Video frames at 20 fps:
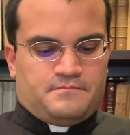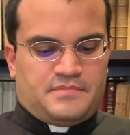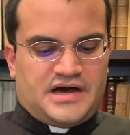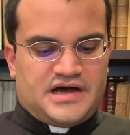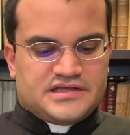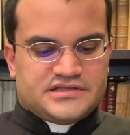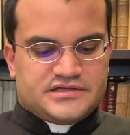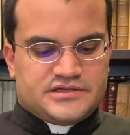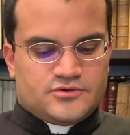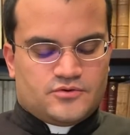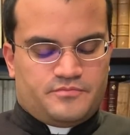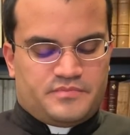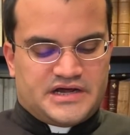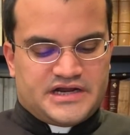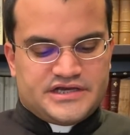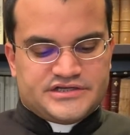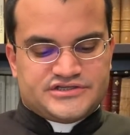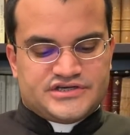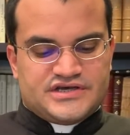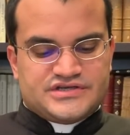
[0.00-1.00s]
Padre, eu
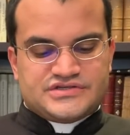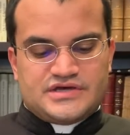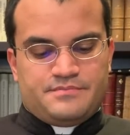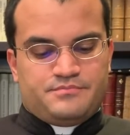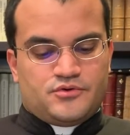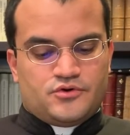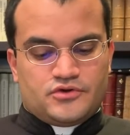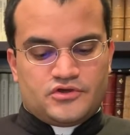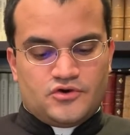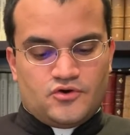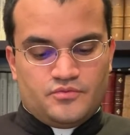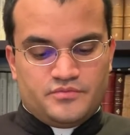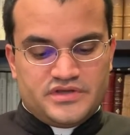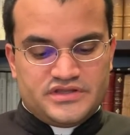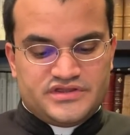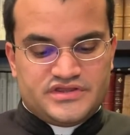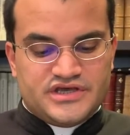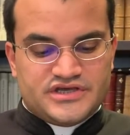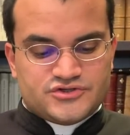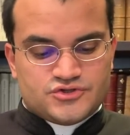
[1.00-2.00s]
parei de rezar porque eu
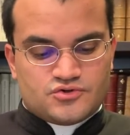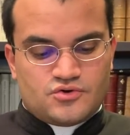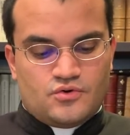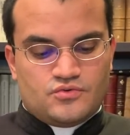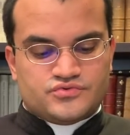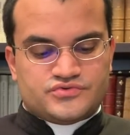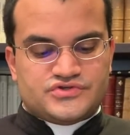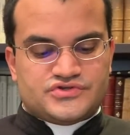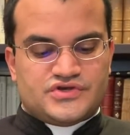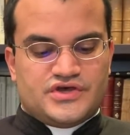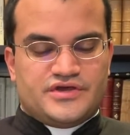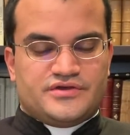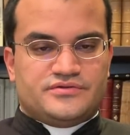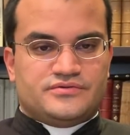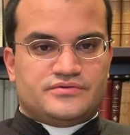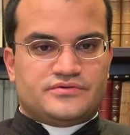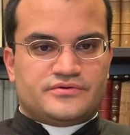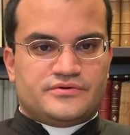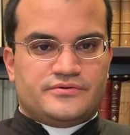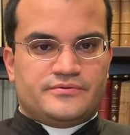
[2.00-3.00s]
me
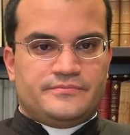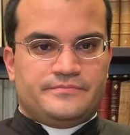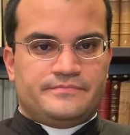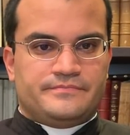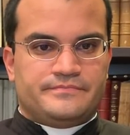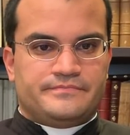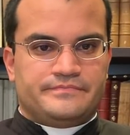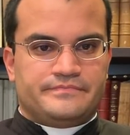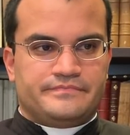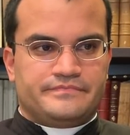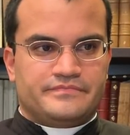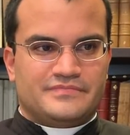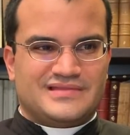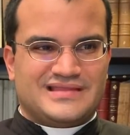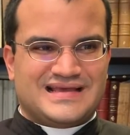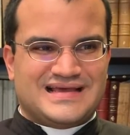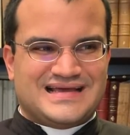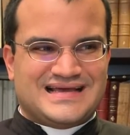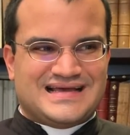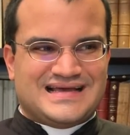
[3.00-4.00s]
desconcentro.
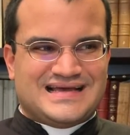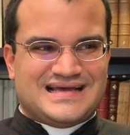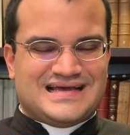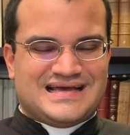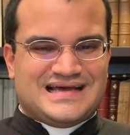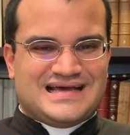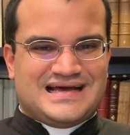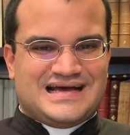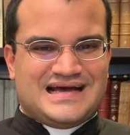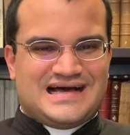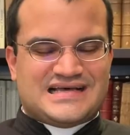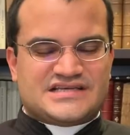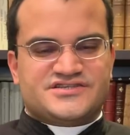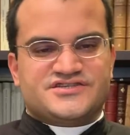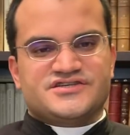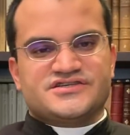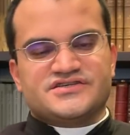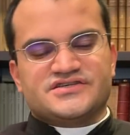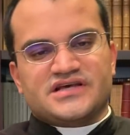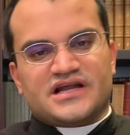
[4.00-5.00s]

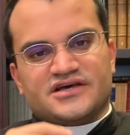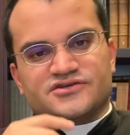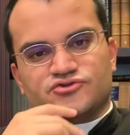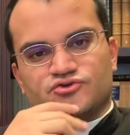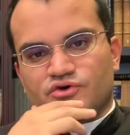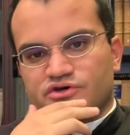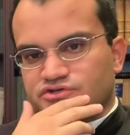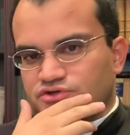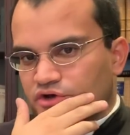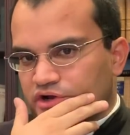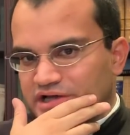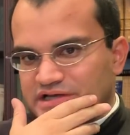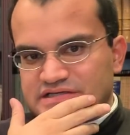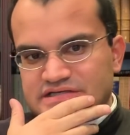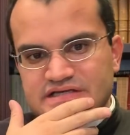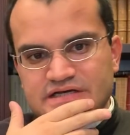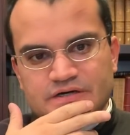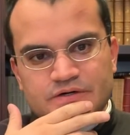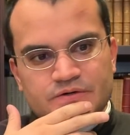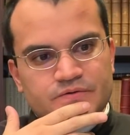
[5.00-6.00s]
As distrações na
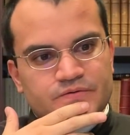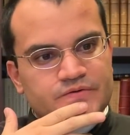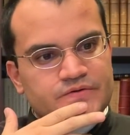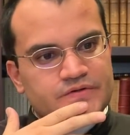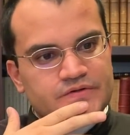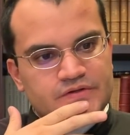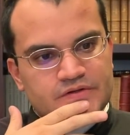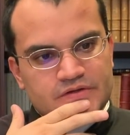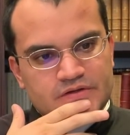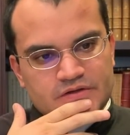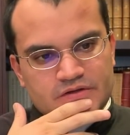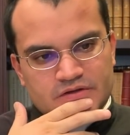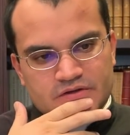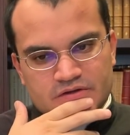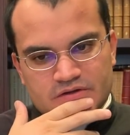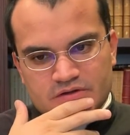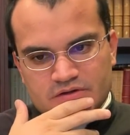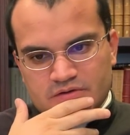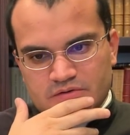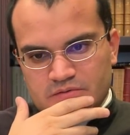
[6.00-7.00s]
oração
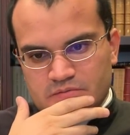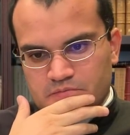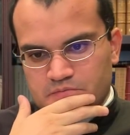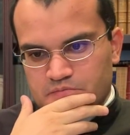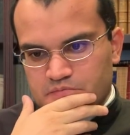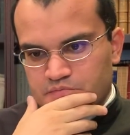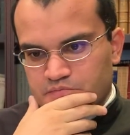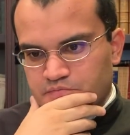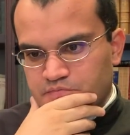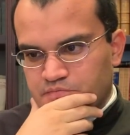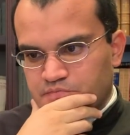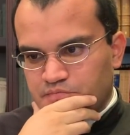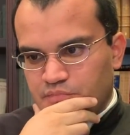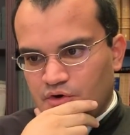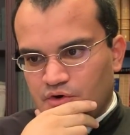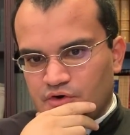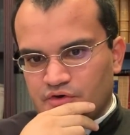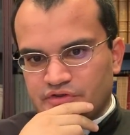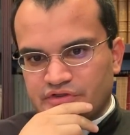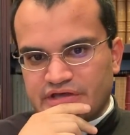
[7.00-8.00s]

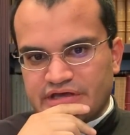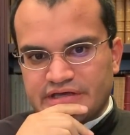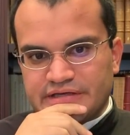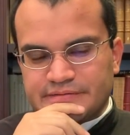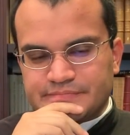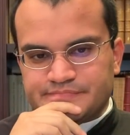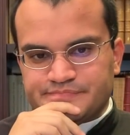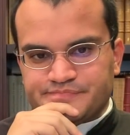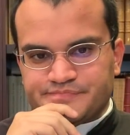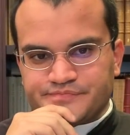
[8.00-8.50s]
podem.